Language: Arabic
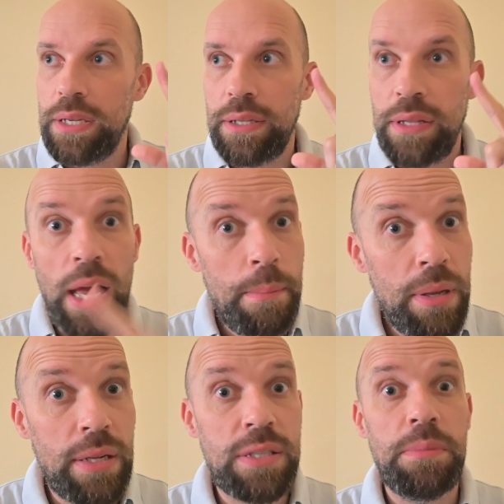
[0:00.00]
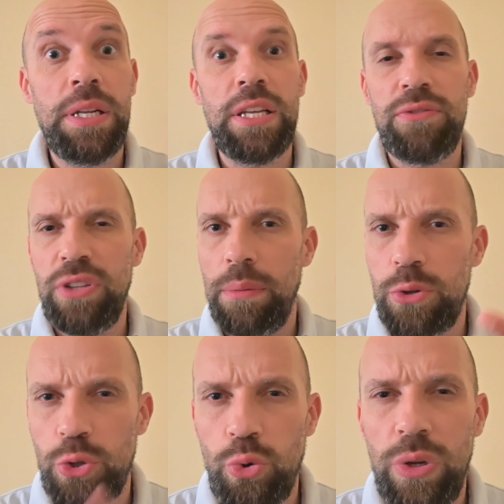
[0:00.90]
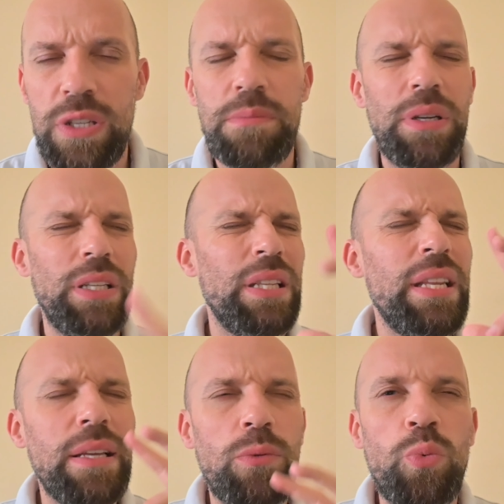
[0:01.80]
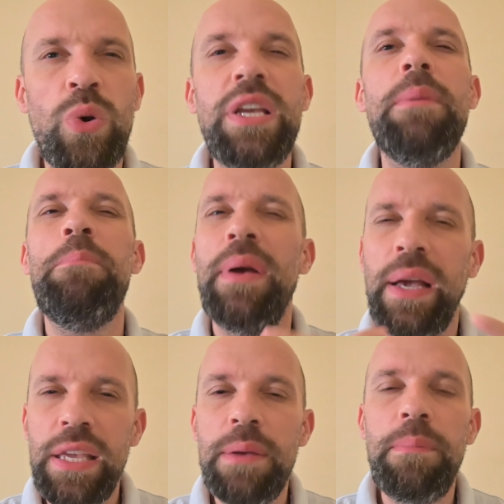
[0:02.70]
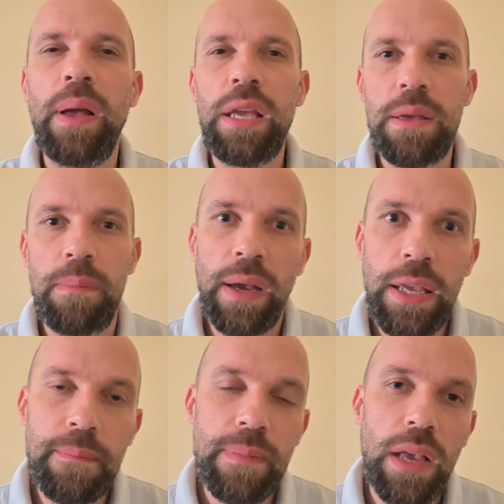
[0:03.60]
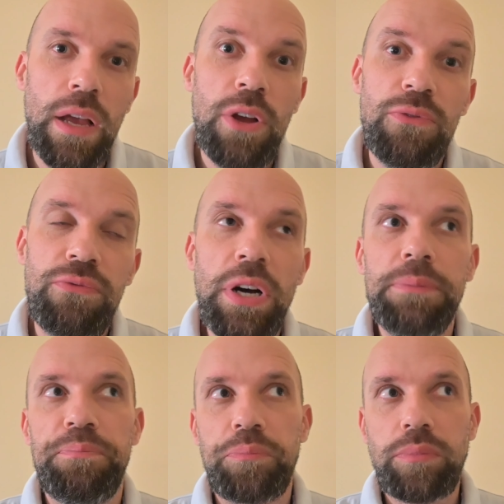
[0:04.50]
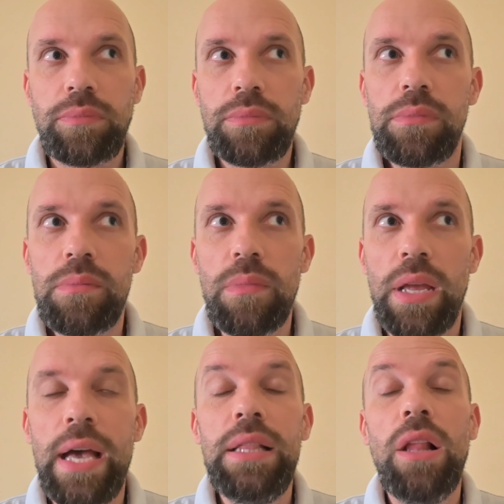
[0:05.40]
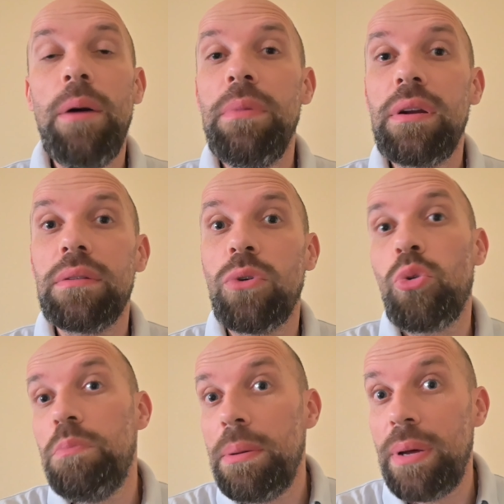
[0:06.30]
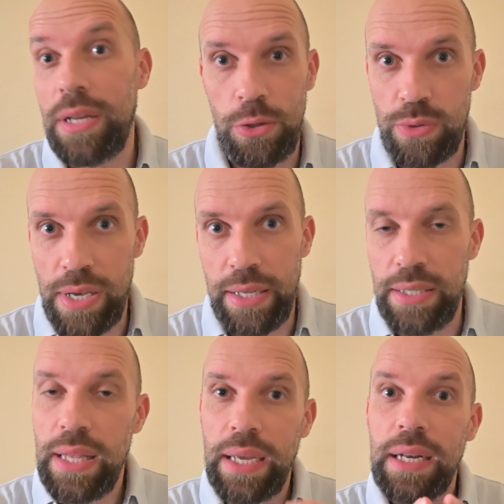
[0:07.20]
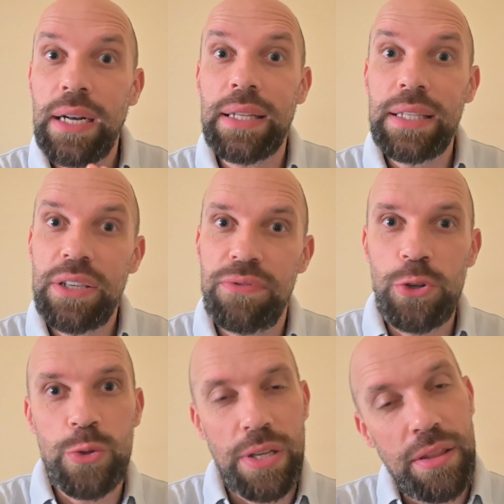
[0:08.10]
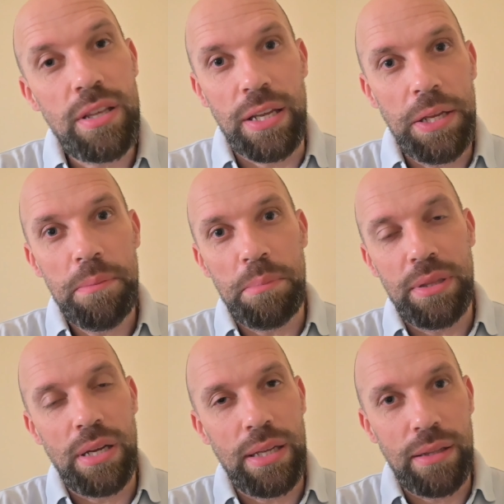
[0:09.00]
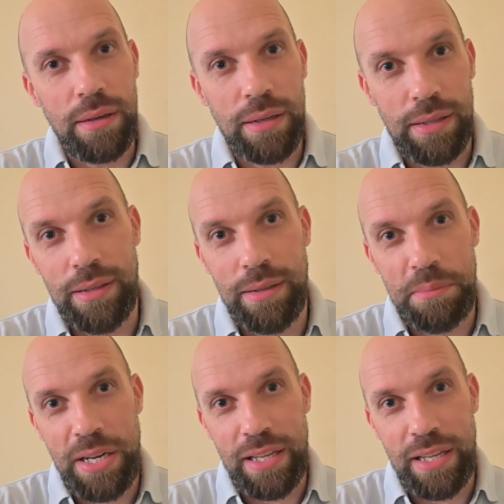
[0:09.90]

نعمل لازم عليا نفتح مشروع لازم وينبغي ينبغي ينبغي ف هذا الامر ربما لا يساعد اذا كان نعطيك في الجزء الثاني من هذا من